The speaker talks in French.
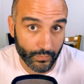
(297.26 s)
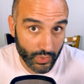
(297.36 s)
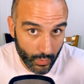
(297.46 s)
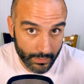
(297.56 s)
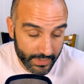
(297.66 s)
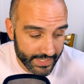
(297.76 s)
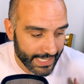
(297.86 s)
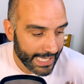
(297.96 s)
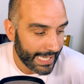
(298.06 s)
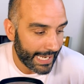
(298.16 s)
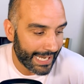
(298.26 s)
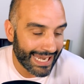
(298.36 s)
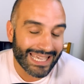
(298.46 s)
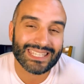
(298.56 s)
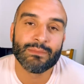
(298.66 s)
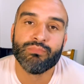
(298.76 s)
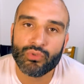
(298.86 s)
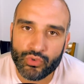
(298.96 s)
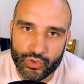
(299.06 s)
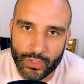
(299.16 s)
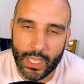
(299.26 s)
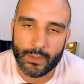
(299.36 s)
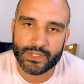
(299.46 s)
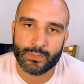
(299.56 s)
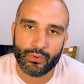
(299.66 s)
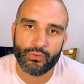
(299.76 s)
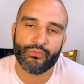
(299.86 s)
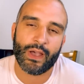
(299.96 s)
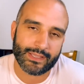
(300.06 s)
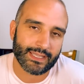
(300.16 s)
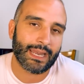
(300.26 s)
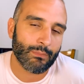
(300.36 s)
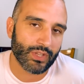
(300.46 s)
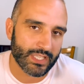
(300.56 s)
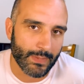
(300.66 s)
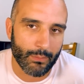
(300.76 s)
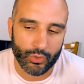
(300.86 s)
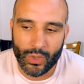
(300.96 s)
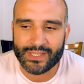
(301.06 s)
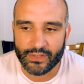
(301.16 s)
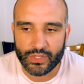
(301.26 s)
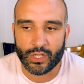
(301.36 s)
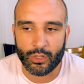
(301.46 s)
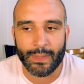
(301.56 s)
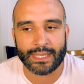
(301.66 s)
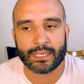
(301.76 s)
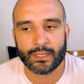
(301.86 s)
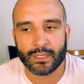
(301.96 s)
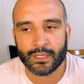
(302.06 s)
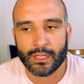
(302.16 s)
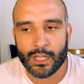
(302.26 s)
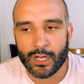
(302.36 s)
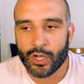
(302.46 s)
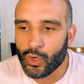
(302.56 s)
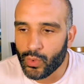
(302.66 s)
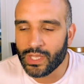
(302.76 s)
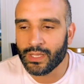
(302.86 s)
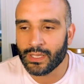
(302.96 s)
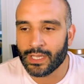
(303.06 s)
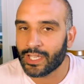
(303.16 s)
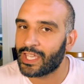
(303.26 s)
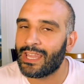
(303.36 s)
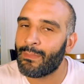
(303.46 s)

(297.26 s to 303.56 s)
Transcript: de One Piece, et là qui bouge un petit peu face à la menace Barbe Noire, ça veut dire que mec, lui qui n'a